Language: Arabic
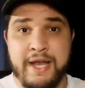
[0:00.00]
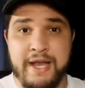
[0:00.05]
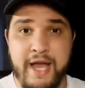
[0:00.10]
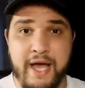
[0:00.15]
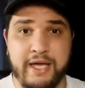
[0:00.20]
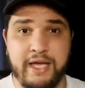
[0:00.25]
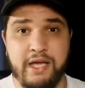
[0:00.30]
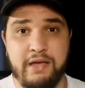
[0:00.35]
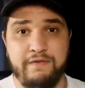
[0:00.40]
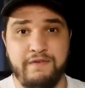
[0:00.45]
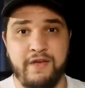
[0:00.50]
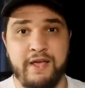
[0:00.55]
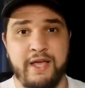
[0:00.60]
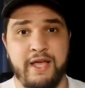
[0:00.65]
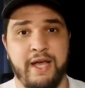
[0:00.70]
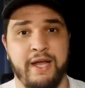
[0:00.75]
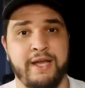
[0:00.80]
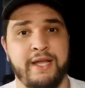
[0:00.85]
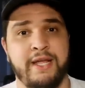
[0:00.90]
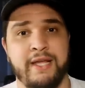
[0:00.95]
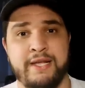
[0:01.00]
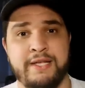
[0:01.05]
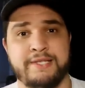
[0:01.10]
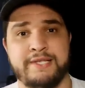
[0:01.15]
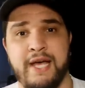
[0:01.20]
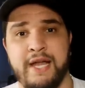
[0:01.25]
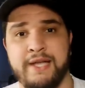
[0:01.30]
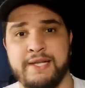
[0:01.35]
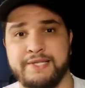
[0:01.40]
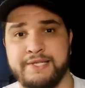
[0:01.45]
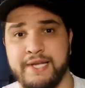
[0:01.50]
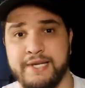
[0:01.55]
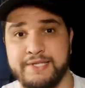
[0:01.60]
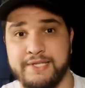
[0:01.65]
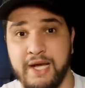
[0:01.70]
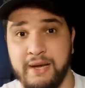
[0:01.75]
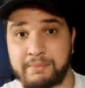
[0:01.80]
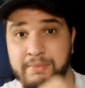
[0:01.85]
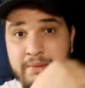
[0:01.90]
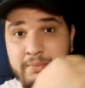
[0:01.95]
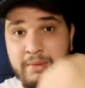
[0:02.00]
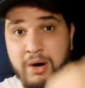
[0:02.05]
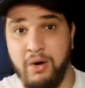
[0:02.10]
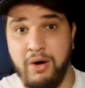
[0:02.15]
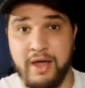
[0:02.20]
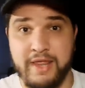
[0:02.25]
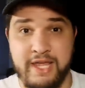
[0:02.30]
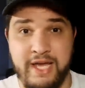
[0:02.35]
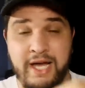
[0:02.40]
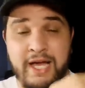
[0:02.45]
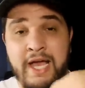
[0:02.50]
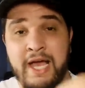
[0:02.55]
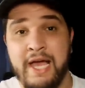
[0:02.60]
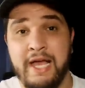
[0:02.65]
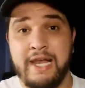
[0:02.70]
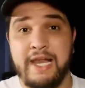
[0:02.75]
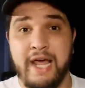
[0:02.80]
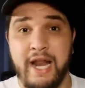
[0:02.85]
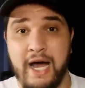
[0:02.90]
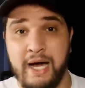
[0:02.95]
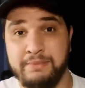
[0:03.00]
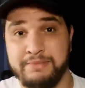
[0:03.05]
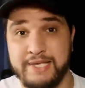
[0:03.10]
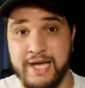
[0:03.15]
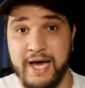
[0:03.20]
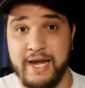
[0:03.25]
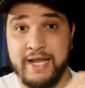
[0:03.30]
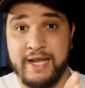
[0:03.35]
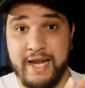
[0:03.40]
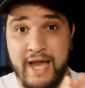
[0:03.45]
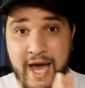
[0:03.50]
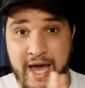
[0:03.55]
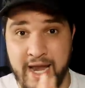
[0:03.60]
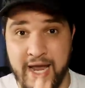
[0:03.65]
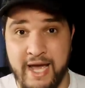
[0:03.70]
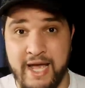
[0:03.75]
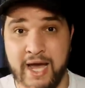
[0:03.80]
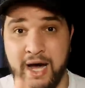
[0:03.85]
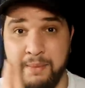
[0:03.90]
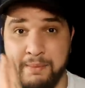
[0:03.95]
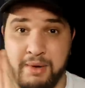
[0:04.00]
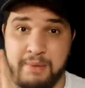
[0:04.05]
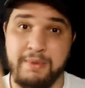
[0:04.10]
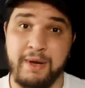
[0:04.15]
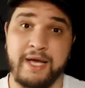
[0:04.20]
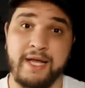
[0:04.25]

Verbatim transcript: نحكي فيه يعني انسان نسترزق بالمواضيع اللي راهم صاريين انايا من